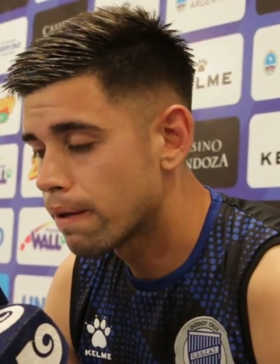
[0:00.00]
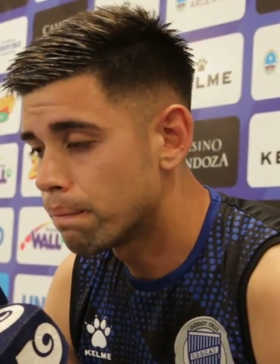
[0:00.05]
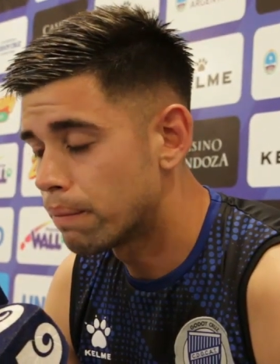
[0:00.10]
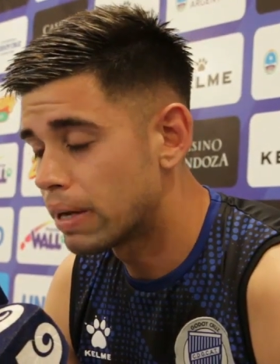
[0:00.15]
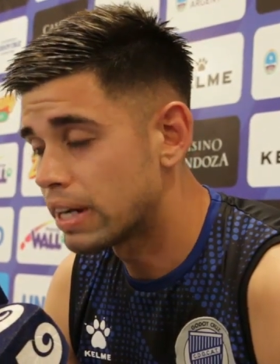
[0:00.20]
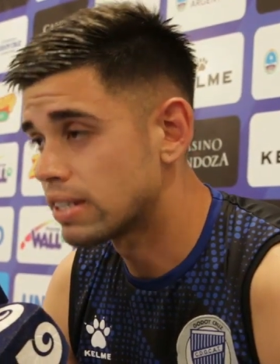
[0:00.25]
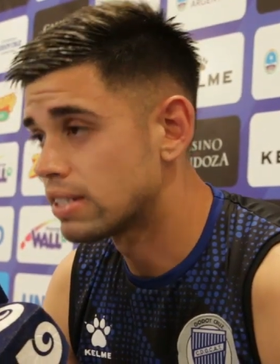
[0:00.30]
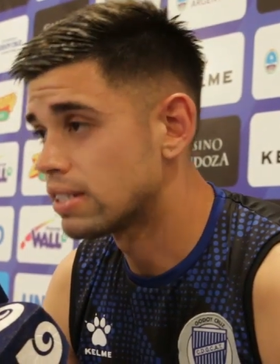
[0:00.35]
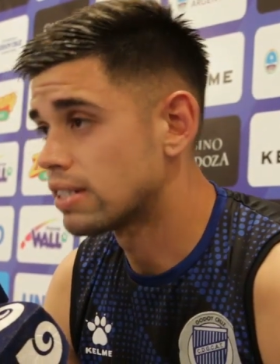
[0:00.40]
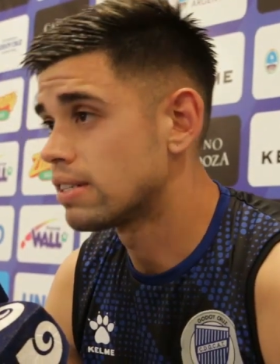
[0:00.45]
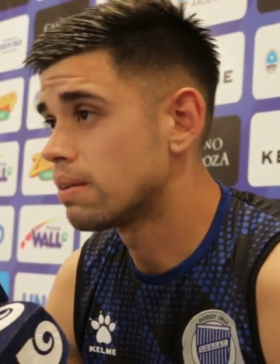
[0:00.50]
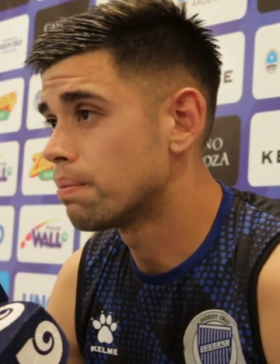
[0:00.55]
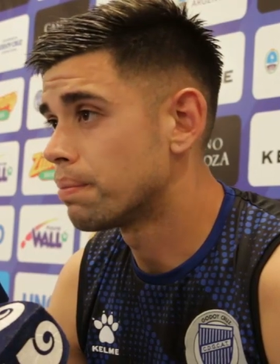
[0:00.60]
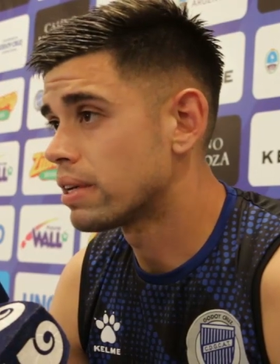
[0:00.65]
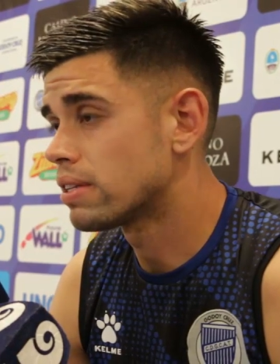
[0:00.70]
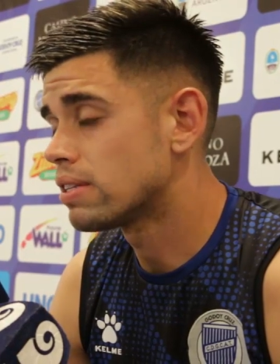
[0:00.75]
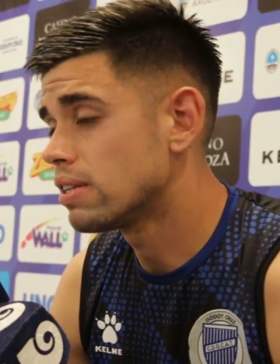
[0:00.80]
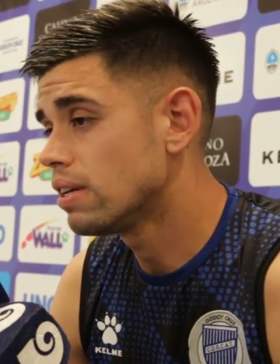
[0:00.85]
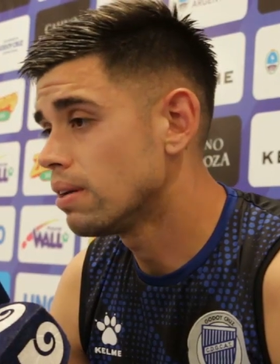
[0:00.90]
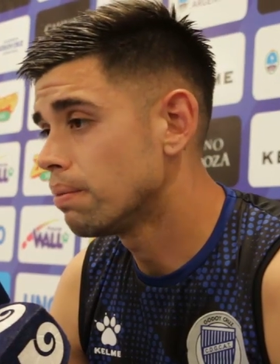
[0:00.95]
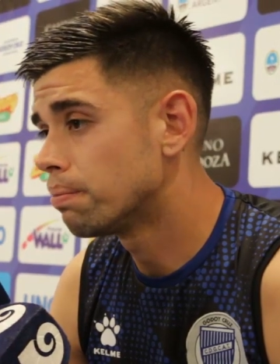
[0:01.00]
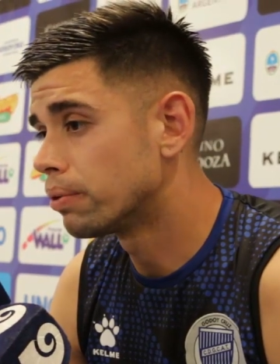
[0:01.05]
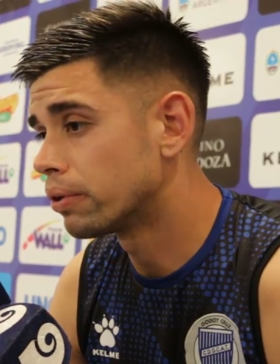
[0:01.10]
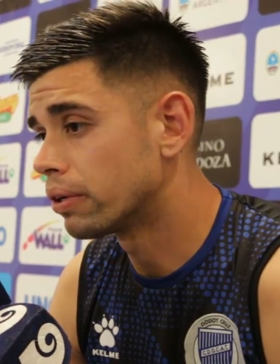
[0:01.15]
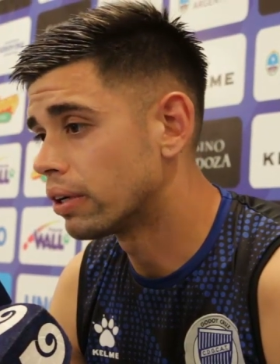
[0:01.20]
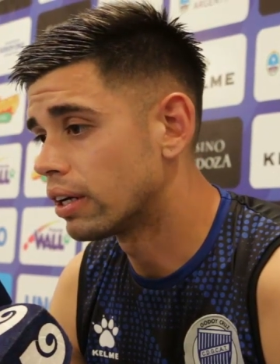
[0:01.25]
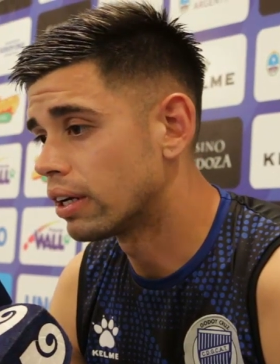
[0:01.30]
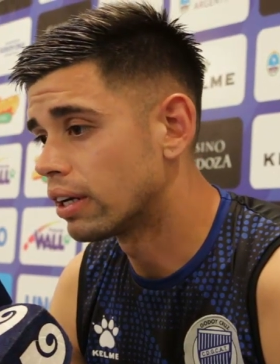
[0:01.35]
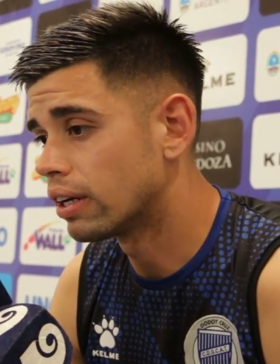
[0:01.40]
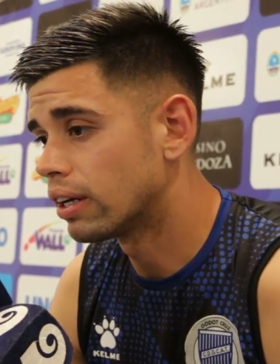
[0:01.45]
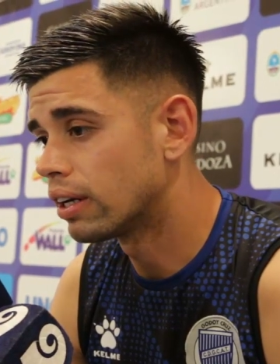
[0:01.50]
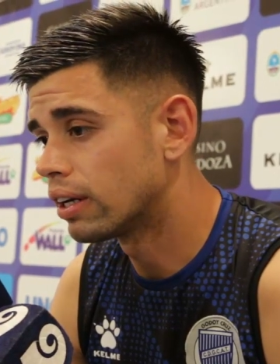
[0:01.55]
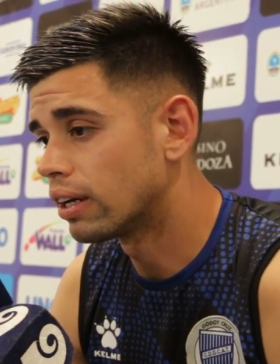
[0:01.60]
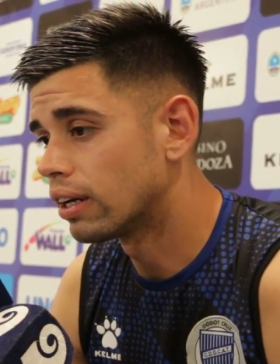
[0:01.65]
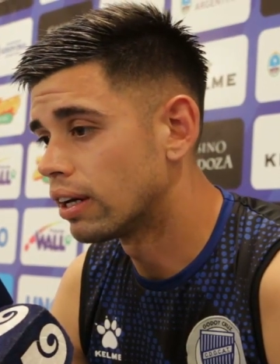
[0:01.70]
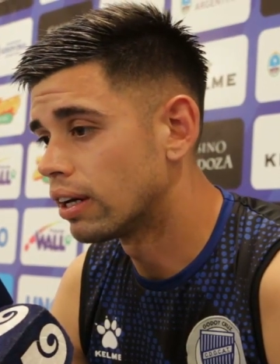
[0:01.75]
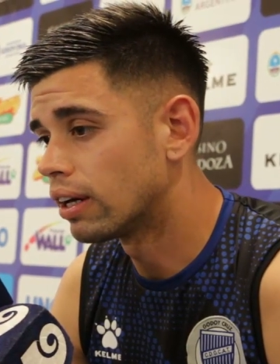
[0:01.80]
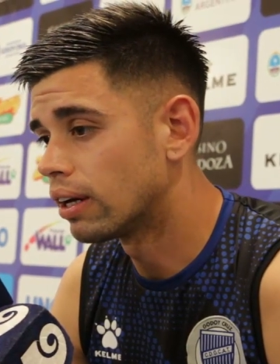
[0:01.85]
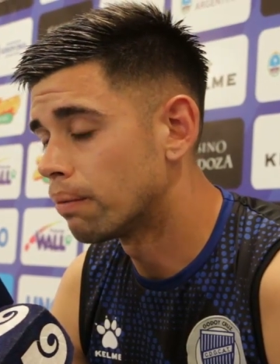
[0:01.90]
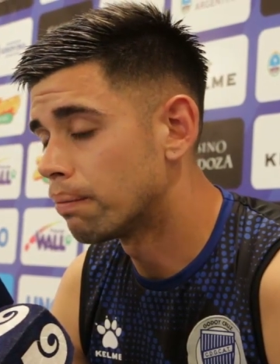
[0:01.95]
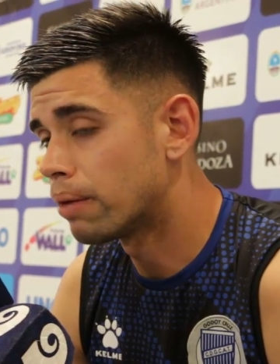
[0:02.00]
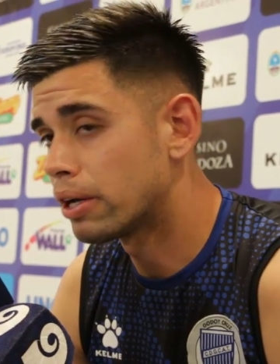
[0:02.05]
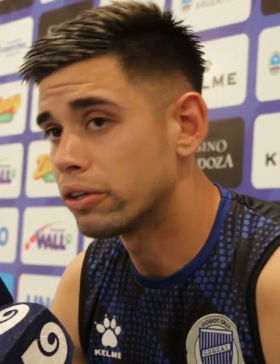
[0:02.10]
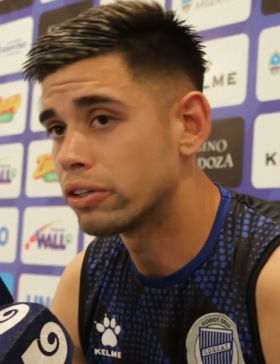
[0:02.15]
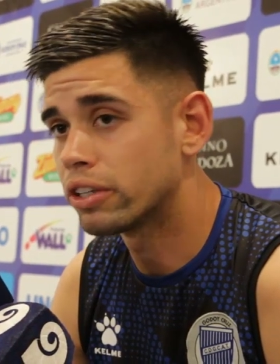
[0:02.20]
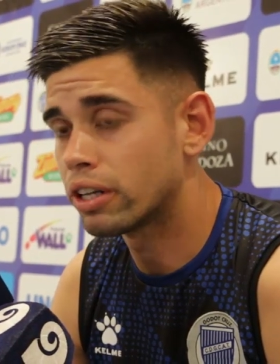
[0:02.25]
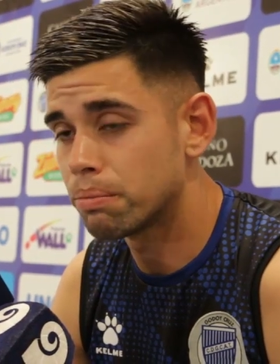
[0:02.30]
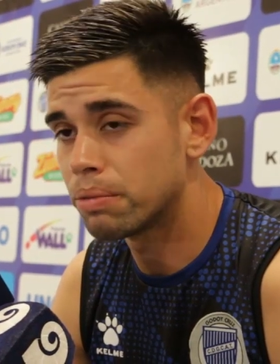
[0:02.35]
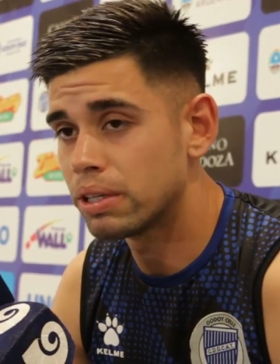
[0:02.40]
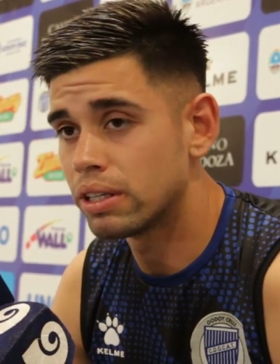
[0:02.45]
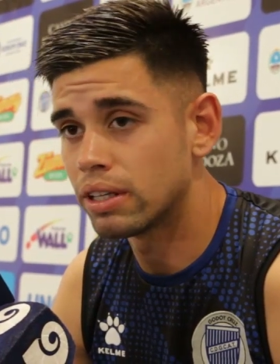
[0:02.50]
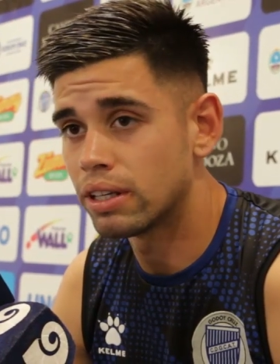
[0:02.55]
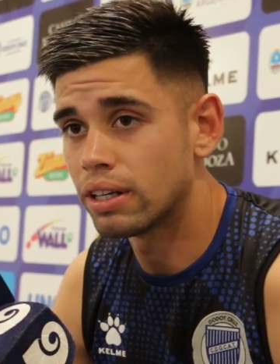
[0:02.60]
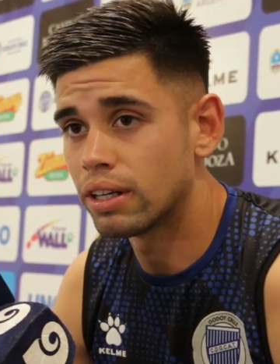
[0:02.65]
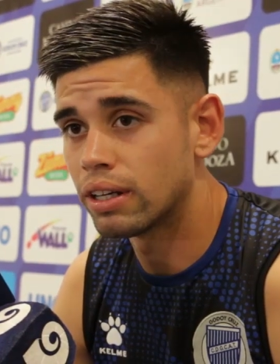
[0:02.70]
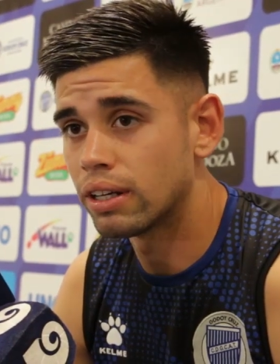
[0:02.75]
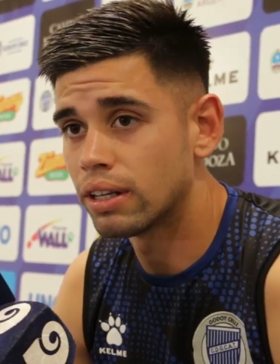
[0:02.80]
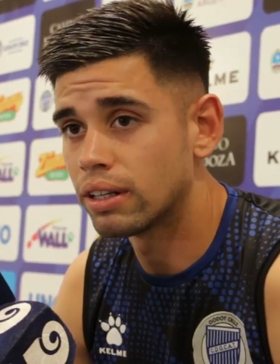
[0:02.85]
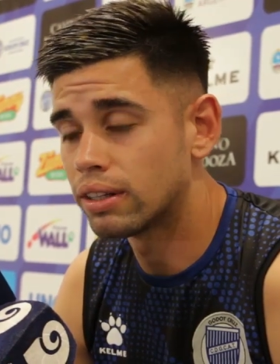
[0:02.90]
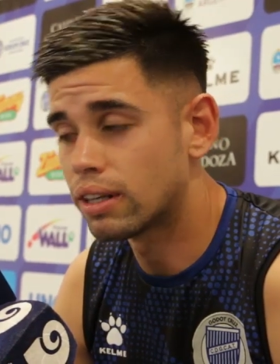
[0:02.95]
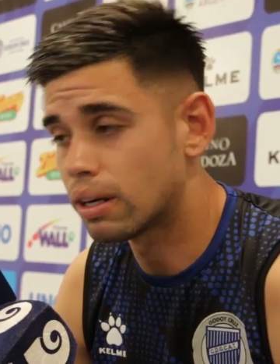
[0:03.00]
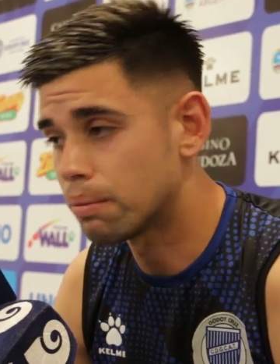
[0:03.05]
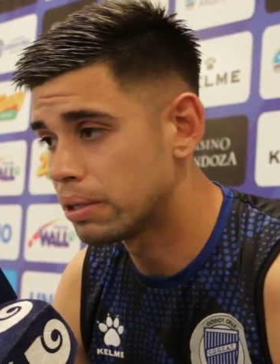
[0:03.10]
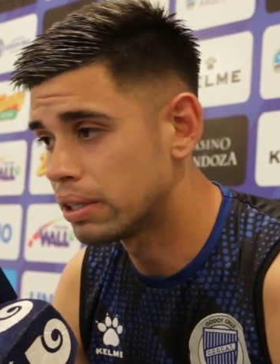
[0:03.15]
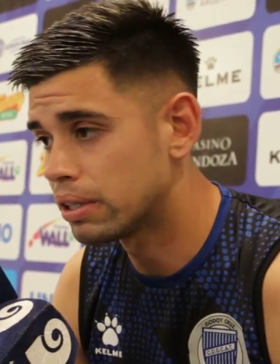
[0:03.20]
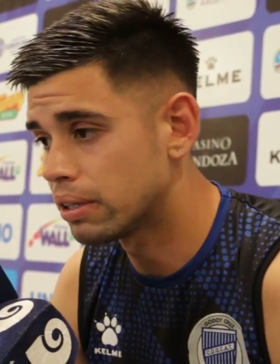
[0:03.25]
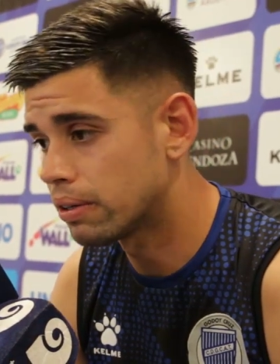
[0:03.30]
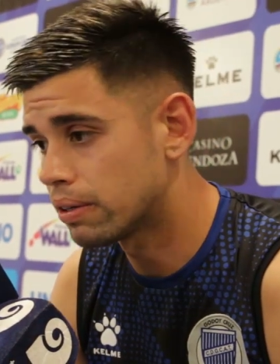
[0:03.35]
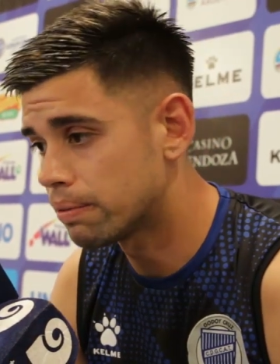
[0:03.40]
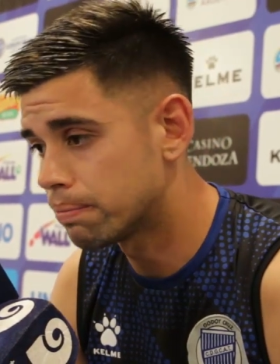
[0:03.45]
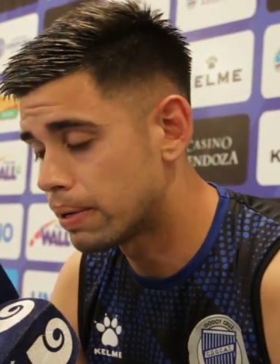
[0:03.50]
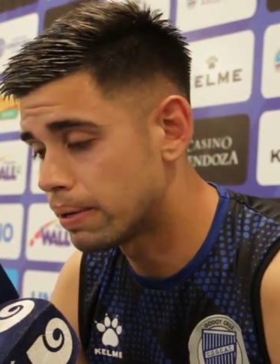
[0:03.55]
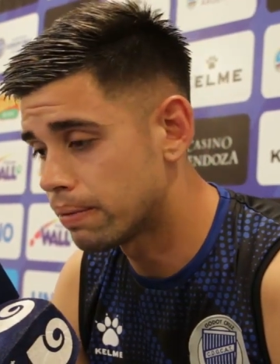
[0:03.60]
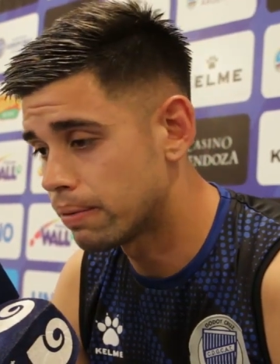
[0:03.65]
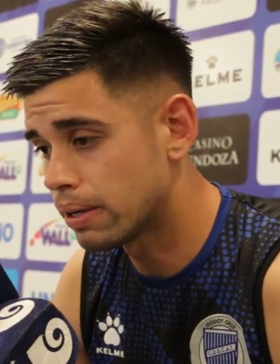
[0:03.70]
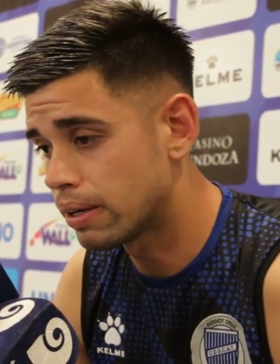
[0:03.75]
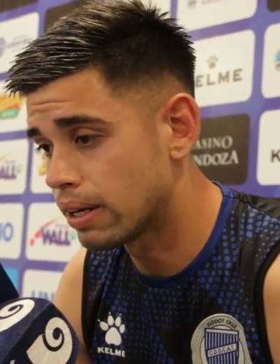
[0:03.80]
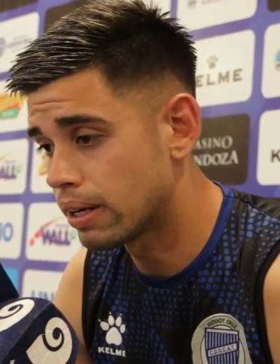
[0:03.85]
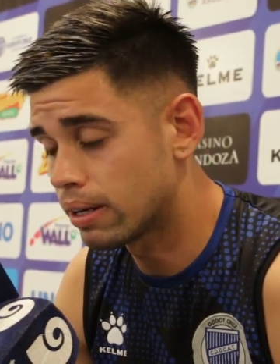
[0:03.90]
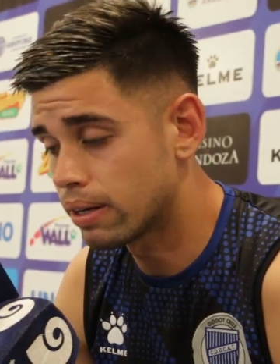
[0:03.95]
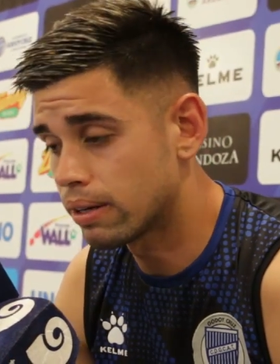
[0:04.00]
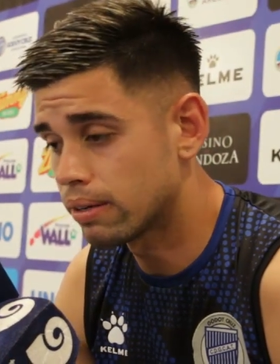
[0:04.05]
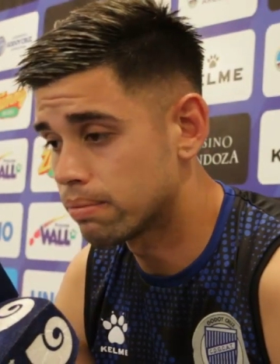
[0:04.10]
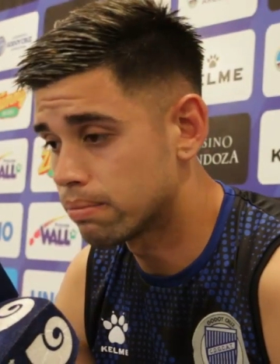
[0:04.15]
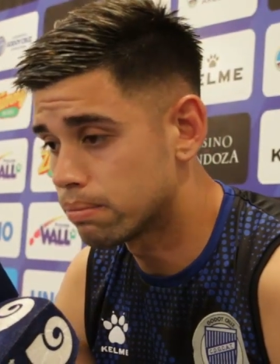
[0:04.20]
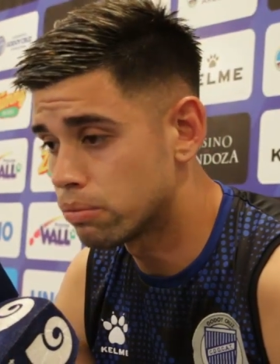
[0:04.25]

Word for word: van a ser siempre así porque Mario transmite, eh,